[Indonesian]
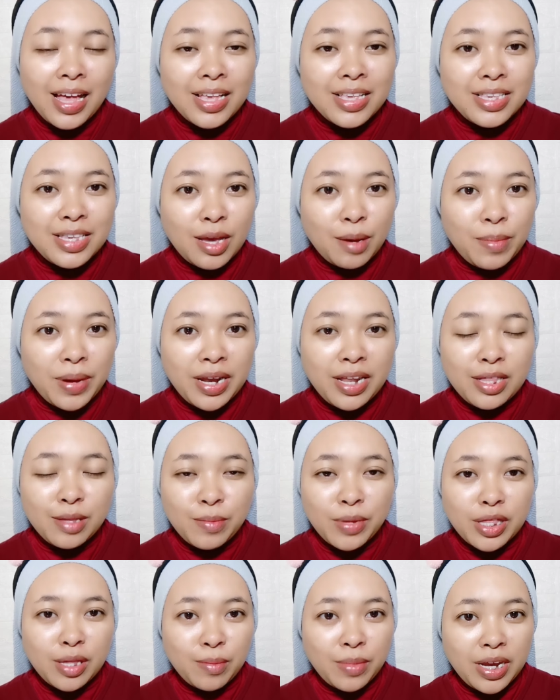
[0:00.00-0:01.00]
Siapa nih
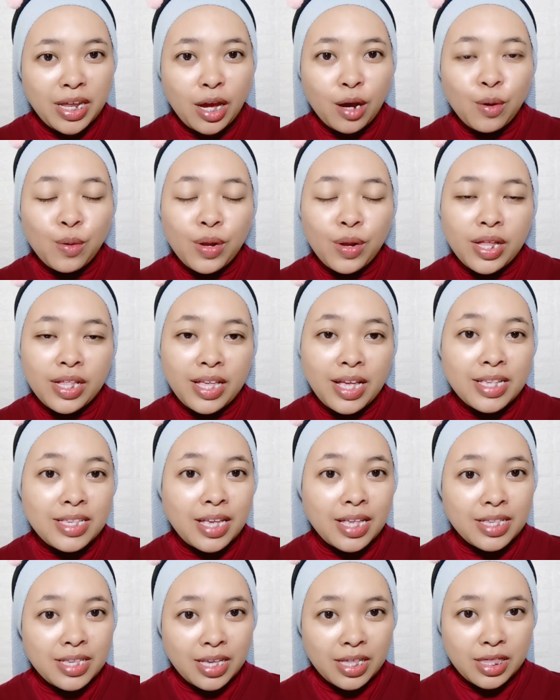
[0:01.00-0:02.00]
teman-teman yang kulitnya
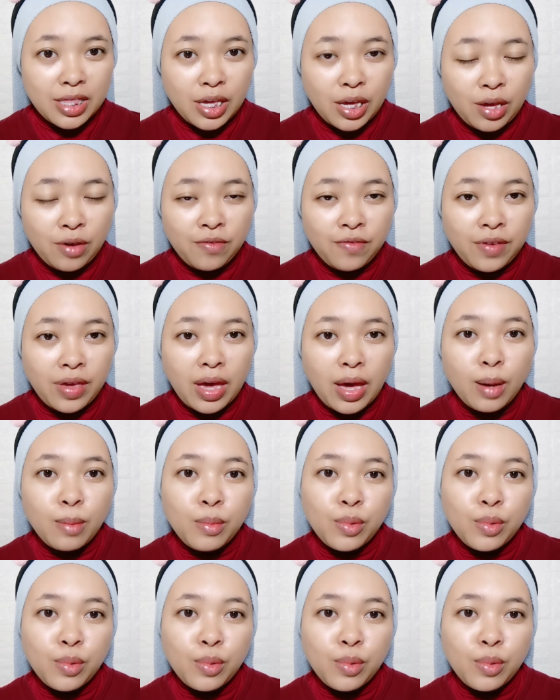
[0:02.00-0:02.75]
sensitif ya,